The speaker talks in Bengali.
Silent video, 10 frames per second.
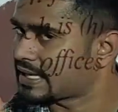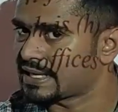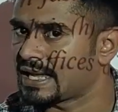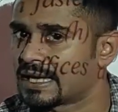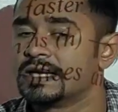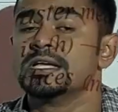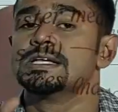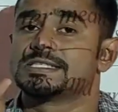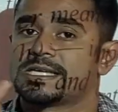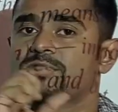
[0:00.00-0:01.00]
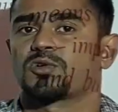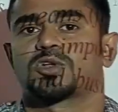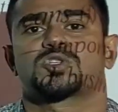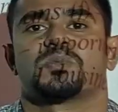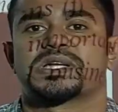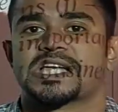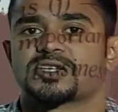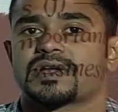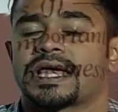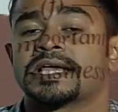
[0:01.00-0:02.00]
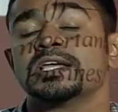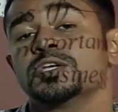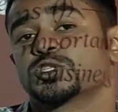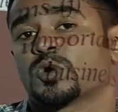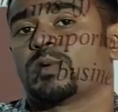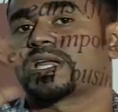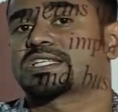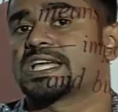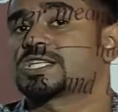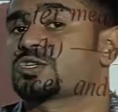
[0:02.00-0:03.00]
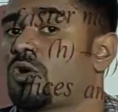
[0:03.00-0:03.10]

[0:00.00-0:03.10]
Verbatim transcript: তাই না যেহেতু কোনো সময় শেষ হয় নাই সময়টা শেষ